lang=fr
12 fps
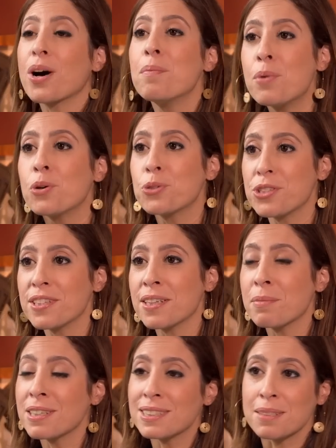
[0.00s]
rapport au
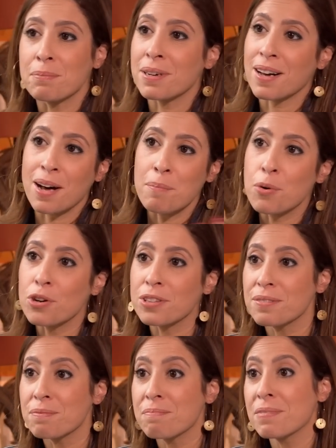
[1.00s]
cinéma, ce n'est pas un rapport
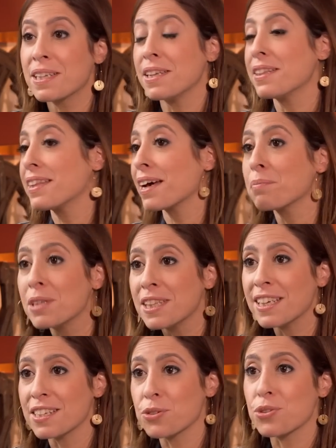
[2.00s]
qui est
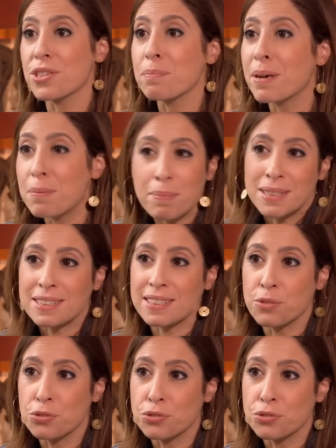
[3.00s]
terminé Est-ce que c'est pas le passé au